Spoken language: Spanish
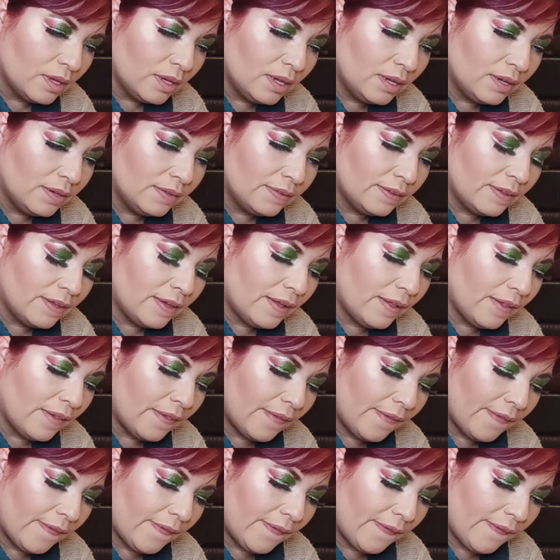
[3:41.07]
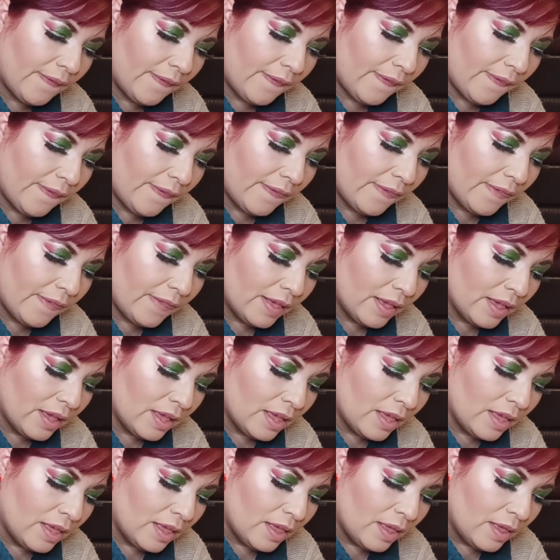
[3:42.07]
el de uh, uh, uh,
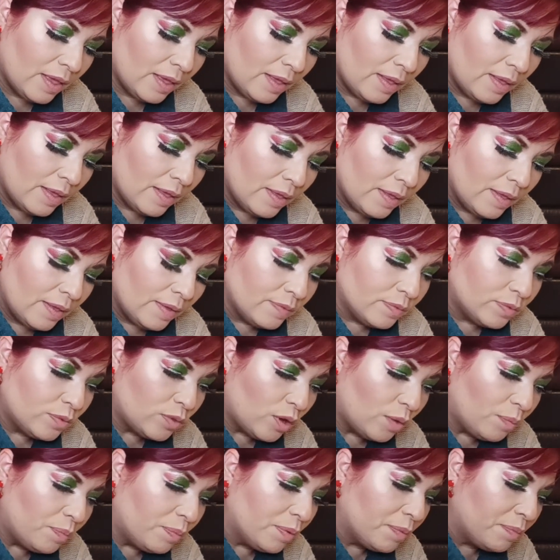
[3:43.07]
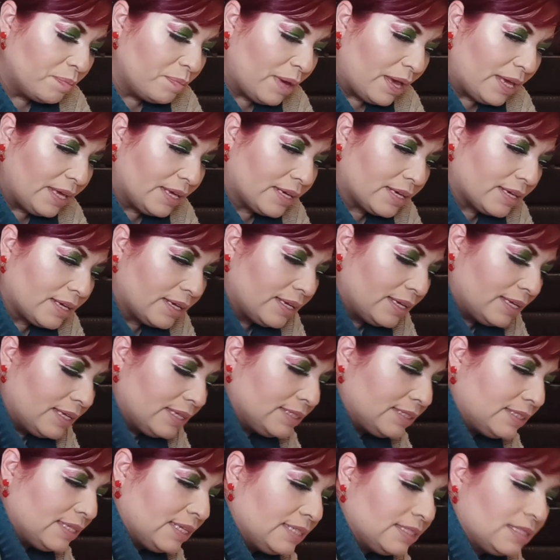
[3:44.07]
Top Bake.
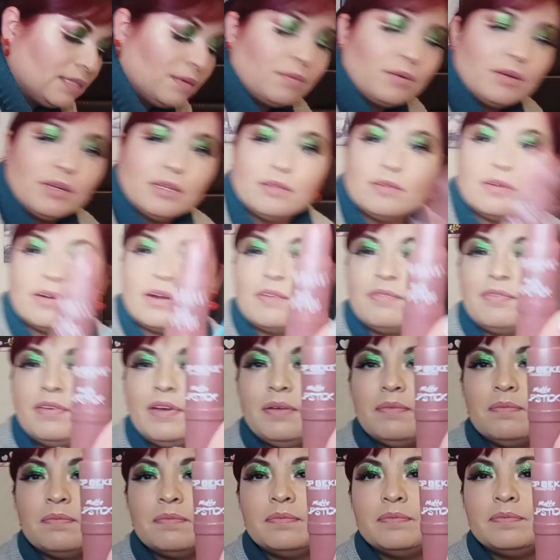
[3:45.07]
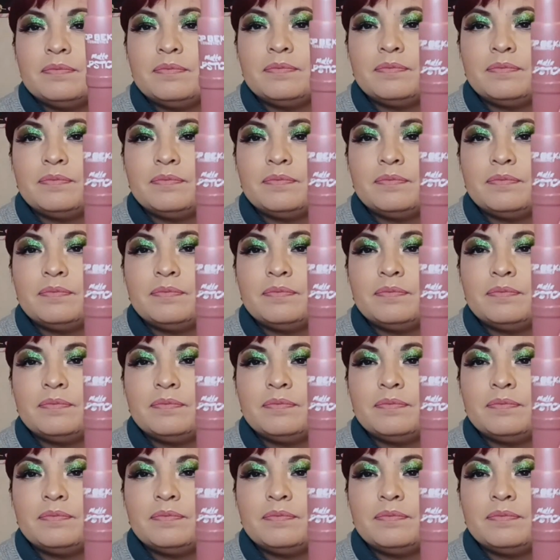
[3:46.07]
Es este bonito café.